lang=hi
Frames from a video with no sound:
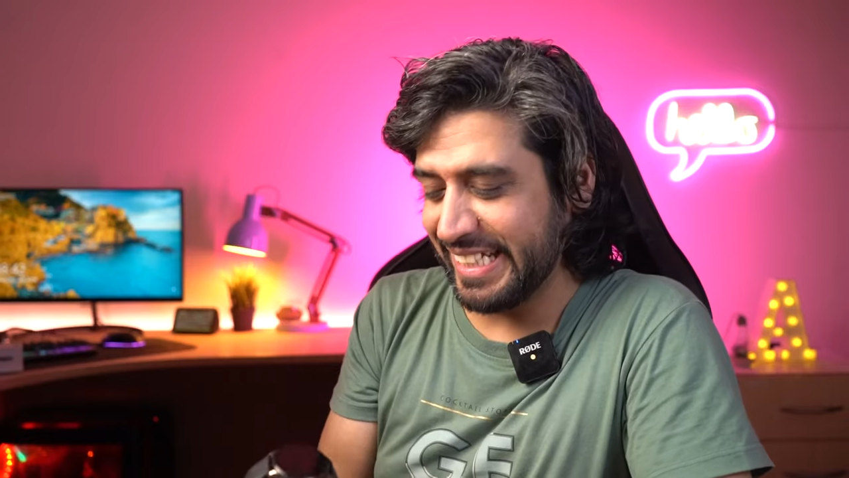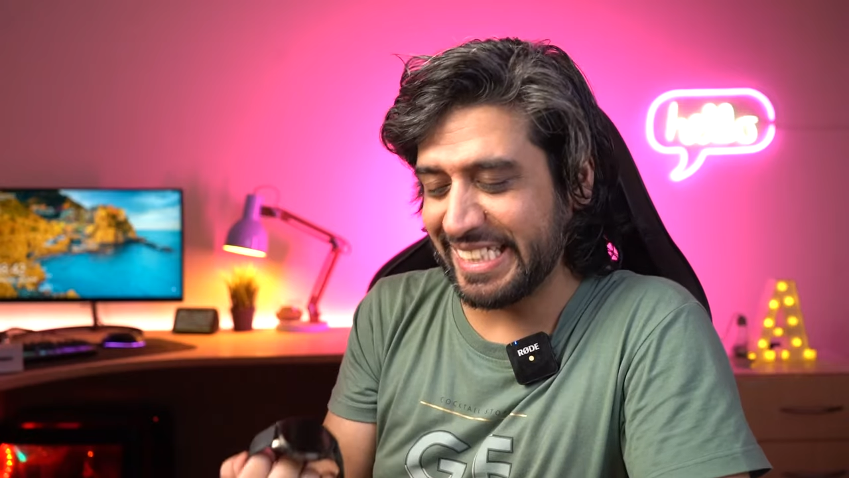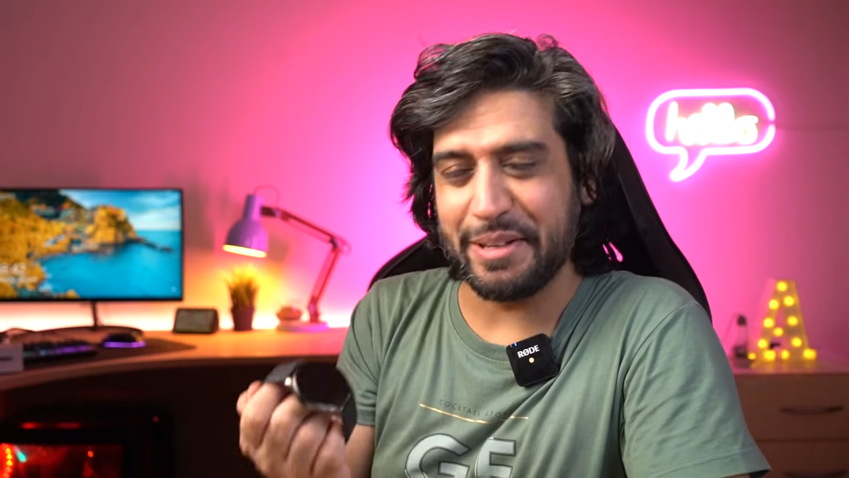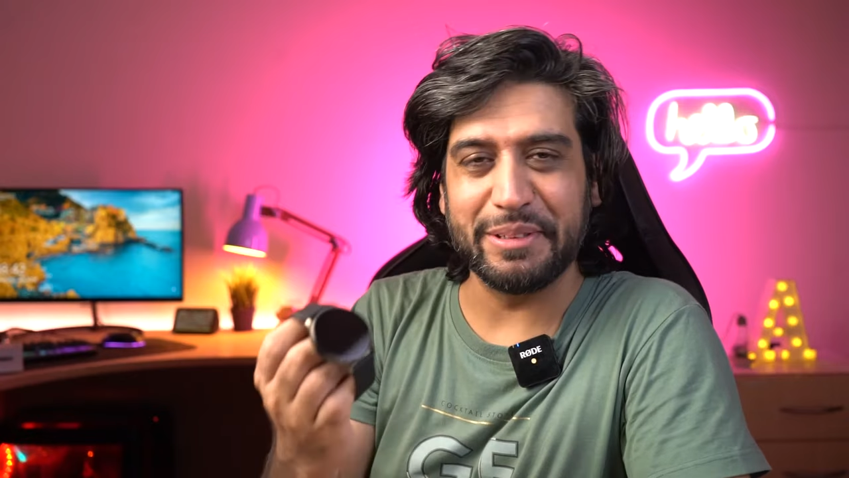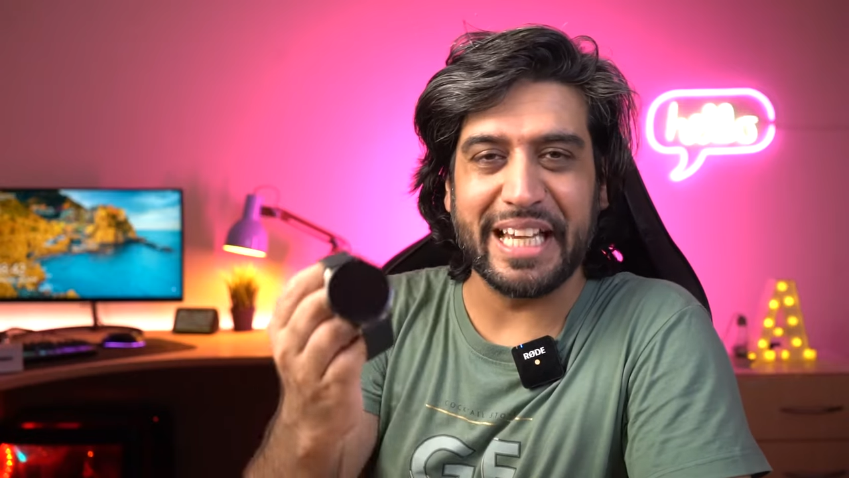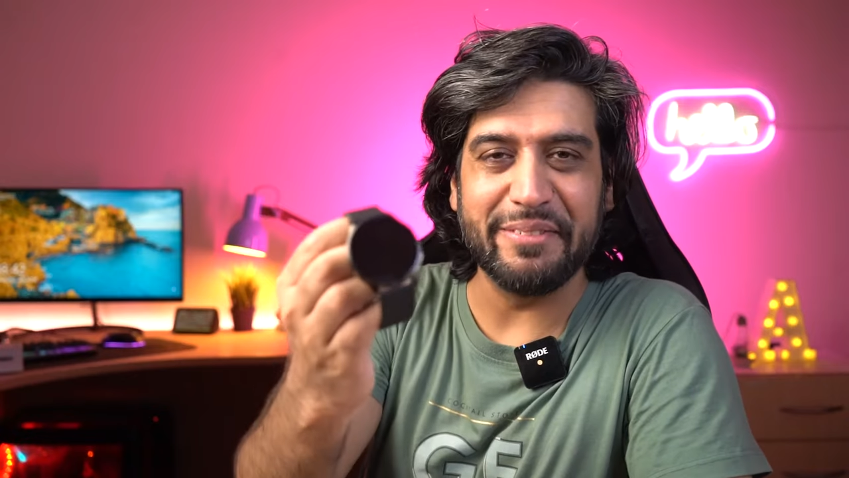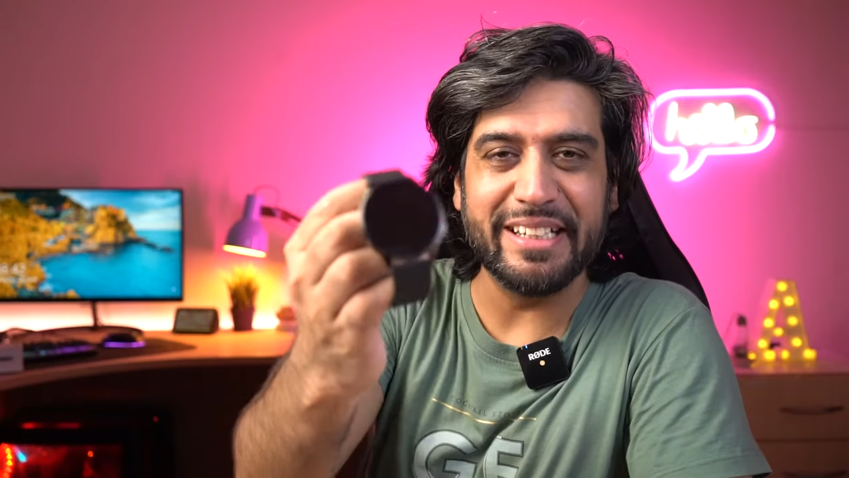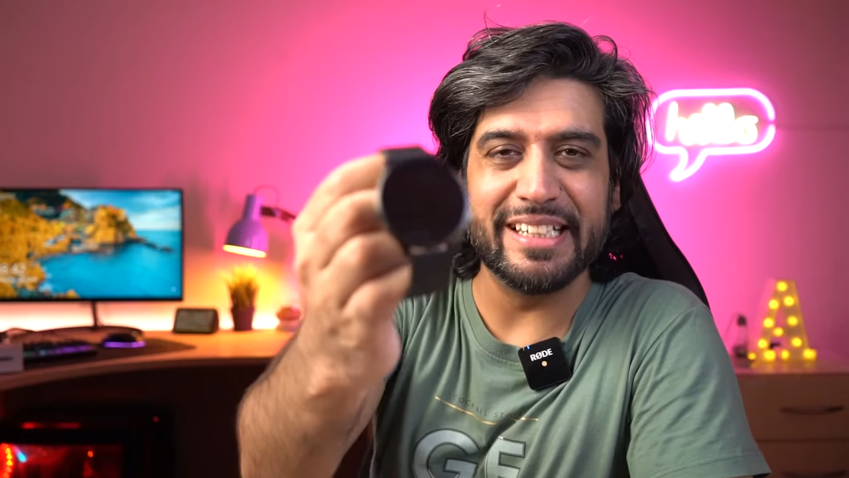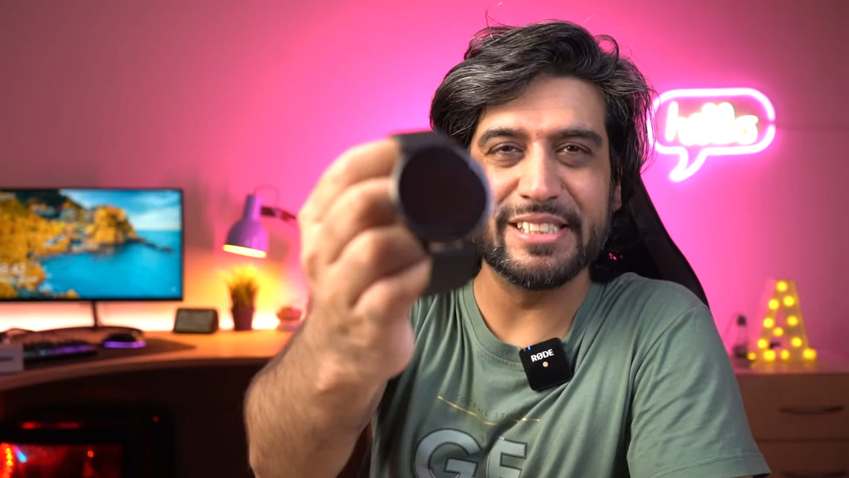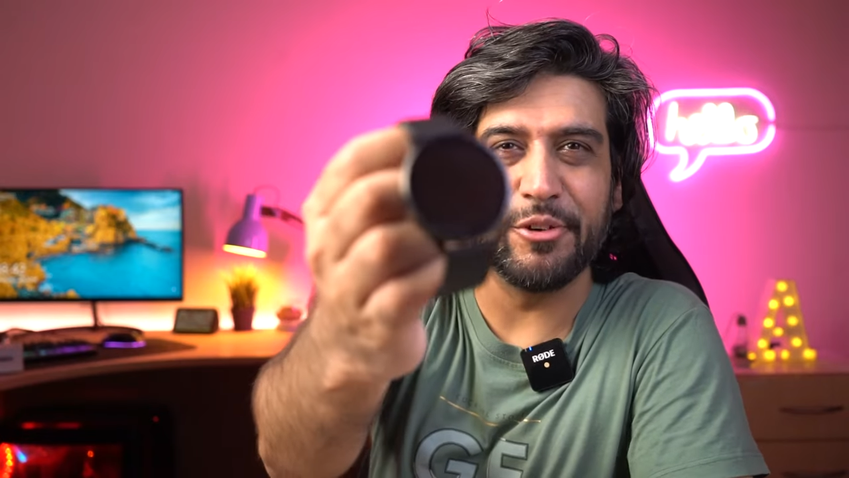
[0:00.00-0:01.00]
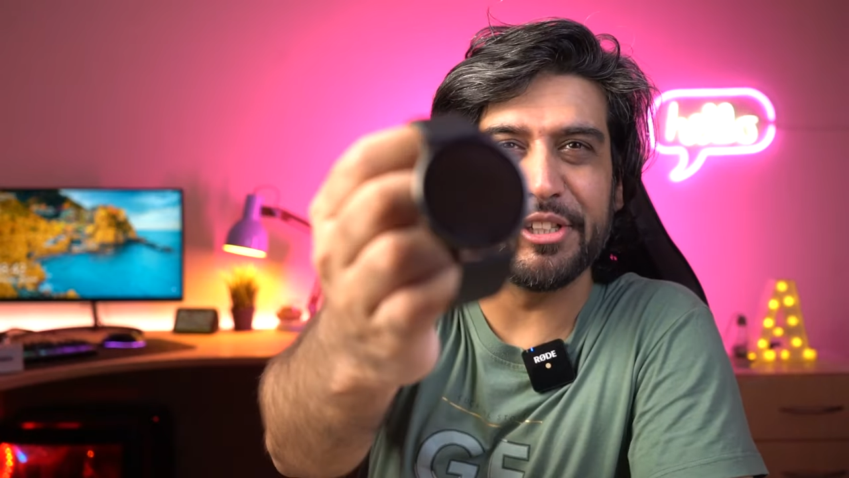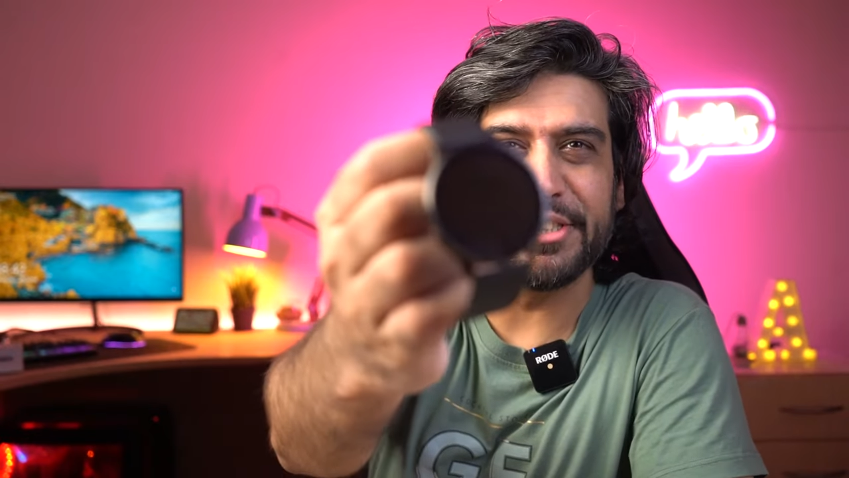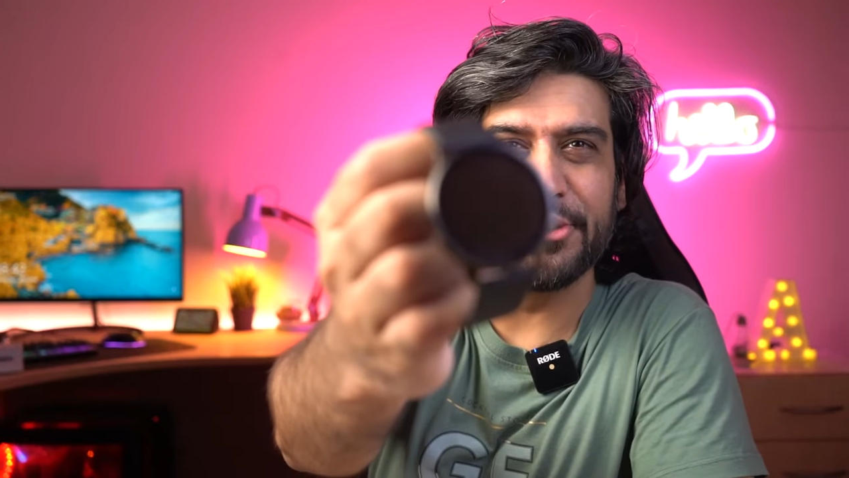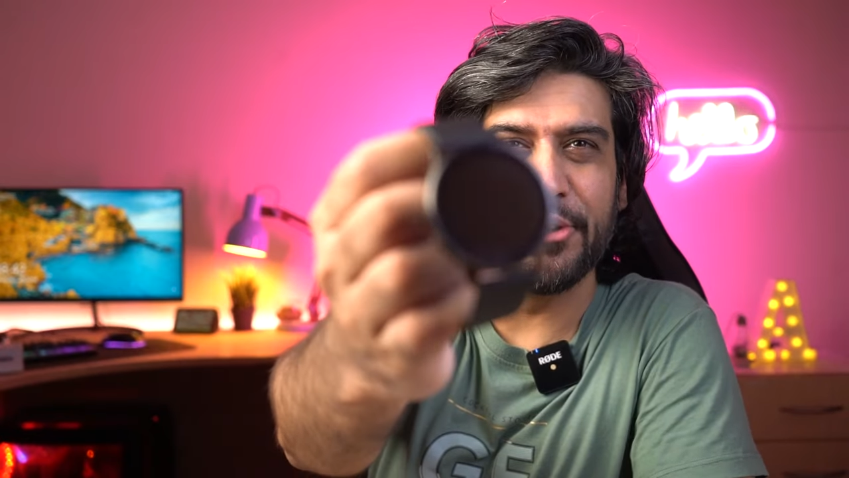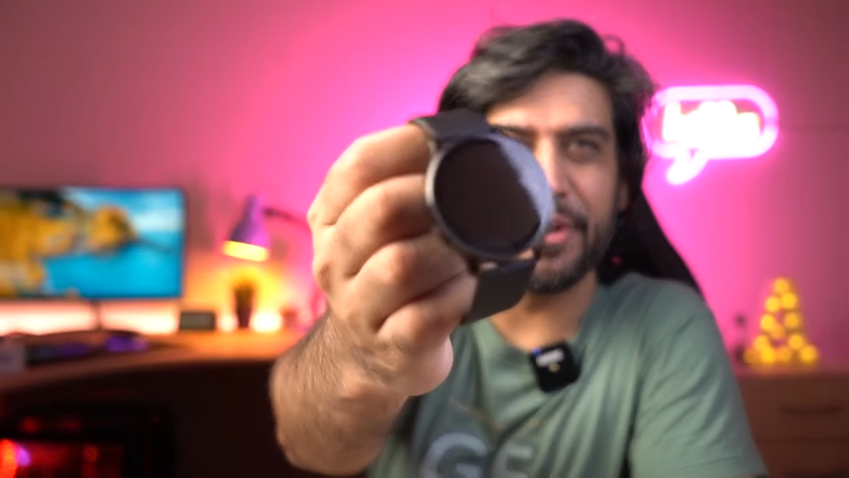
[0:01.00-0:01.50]
जैसे मैंने बताया भाई इस वॉच
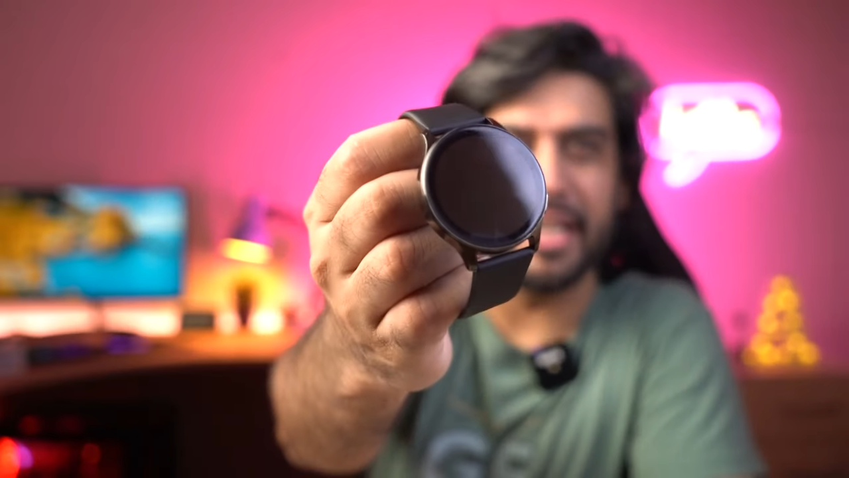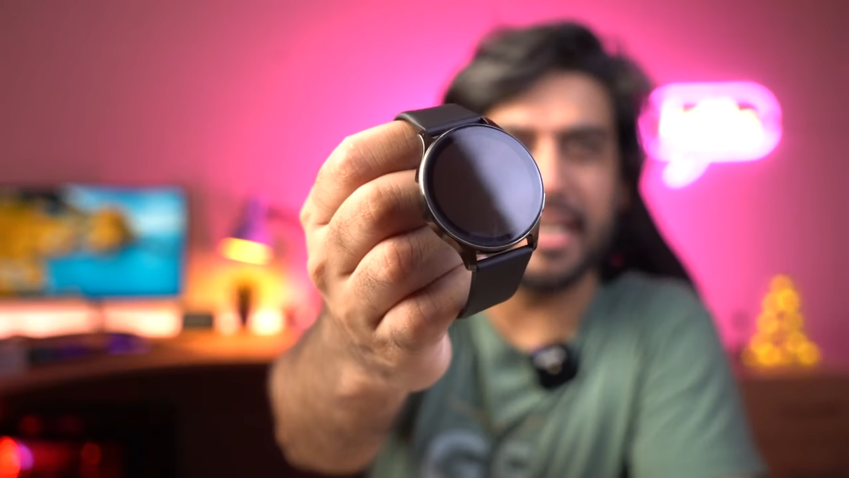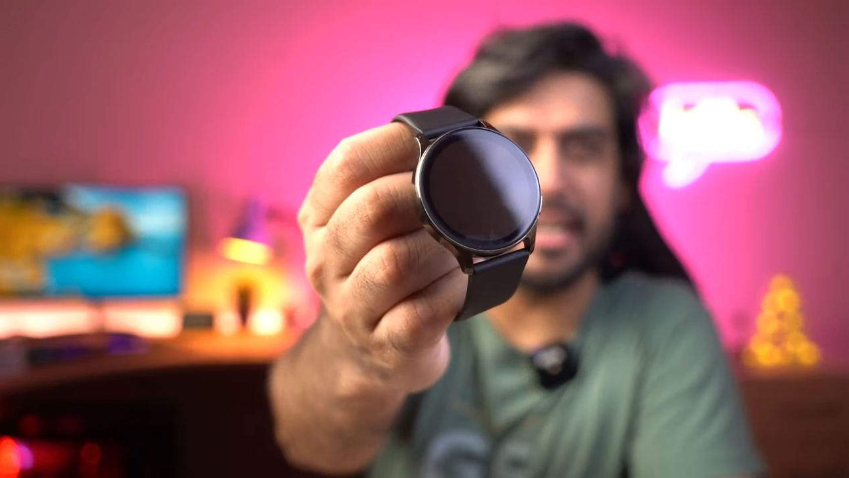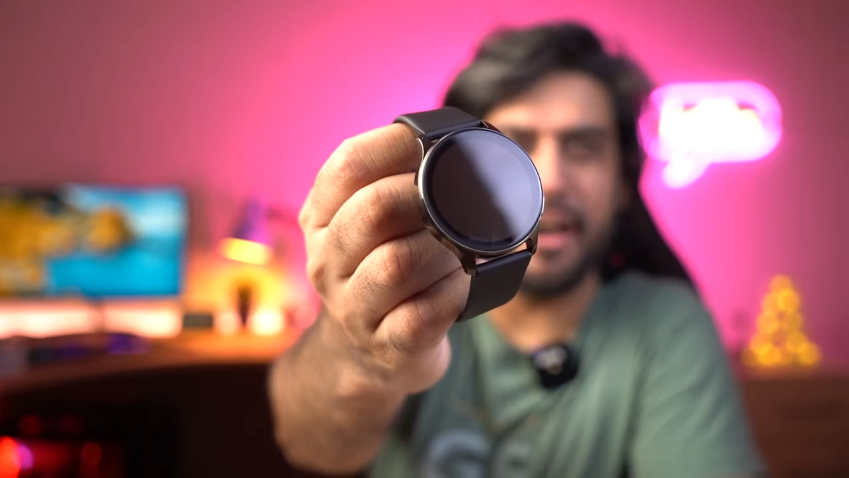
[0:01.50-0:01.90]
की जो लुक है ना